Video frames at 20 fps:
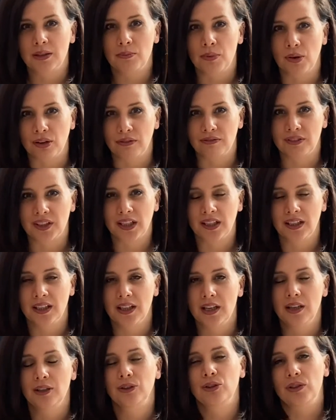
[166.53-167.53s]
provient
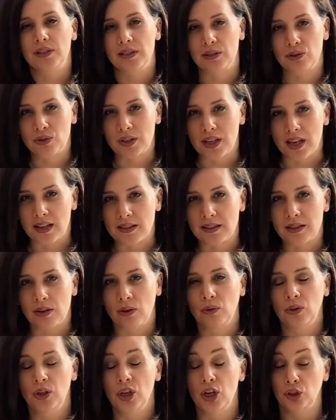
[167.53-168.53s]
de
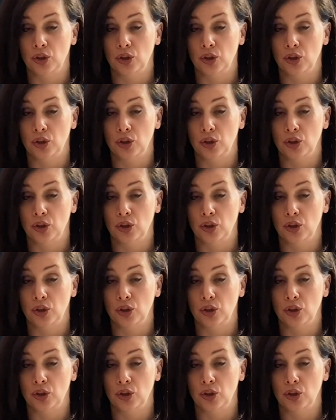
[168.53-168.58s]
l'éducation.